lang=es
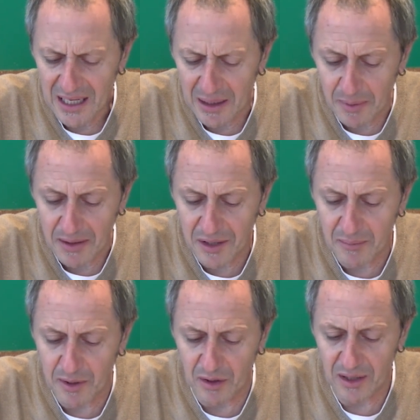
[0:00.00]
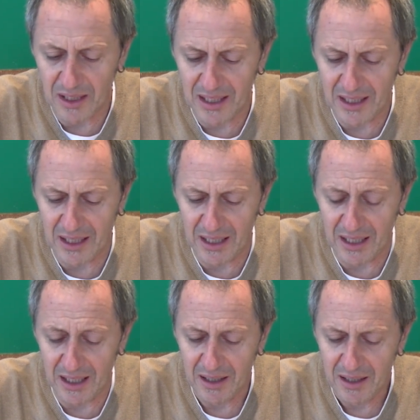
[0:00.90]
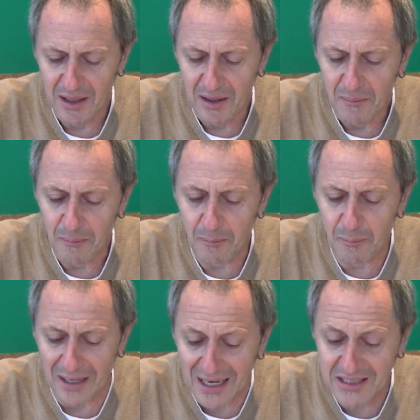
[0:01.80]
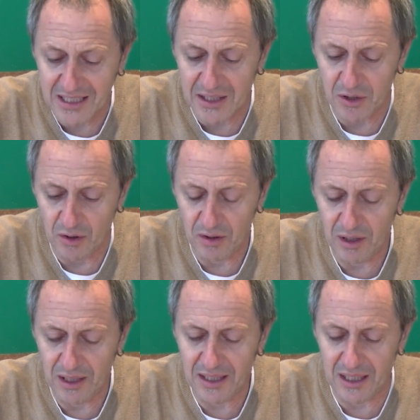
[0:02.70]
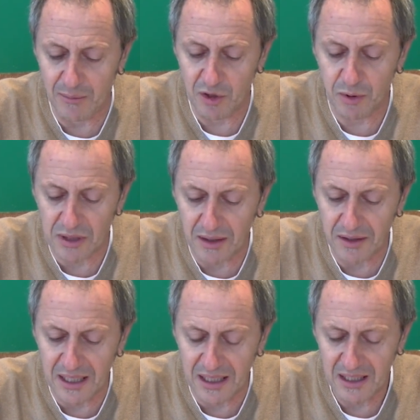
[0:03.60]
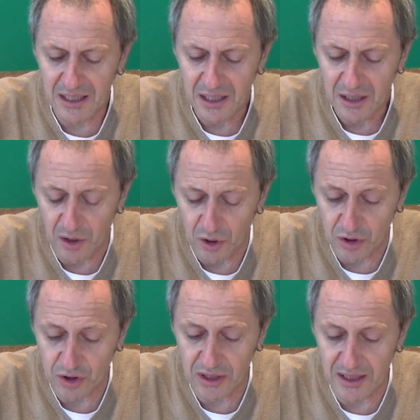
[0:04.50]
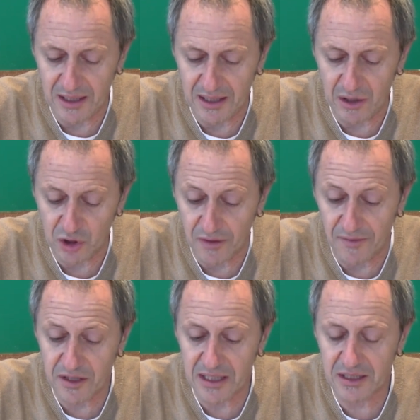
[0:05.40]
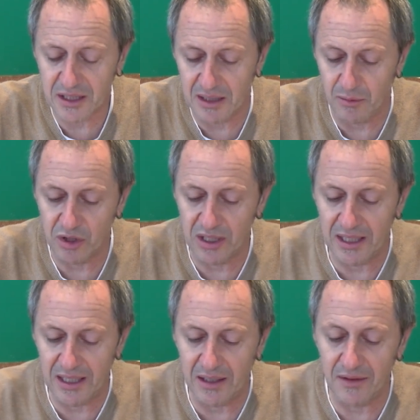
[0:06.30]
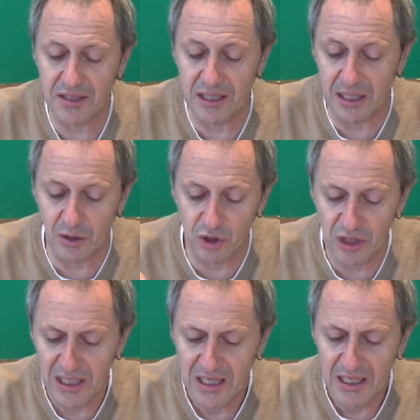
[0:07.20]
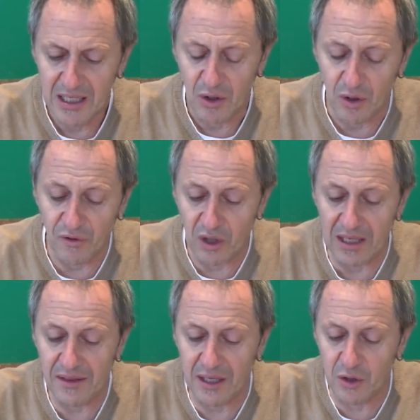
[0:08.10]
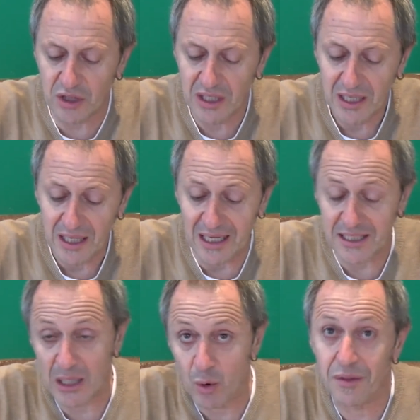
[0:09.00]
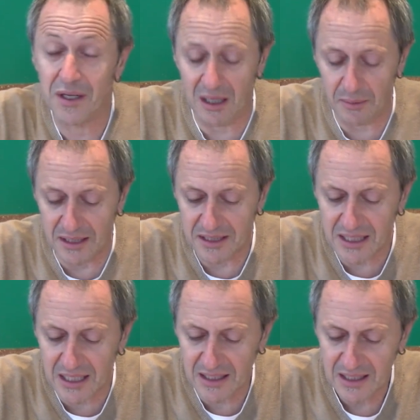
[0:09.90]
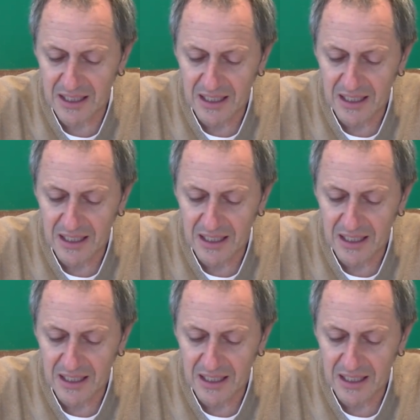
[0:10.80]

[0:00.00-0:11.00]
En principio, eh, para este año queremos potenciar los, ODS, eh, los e queremos destinarlos o focalizarlos en la salud y el bienestar,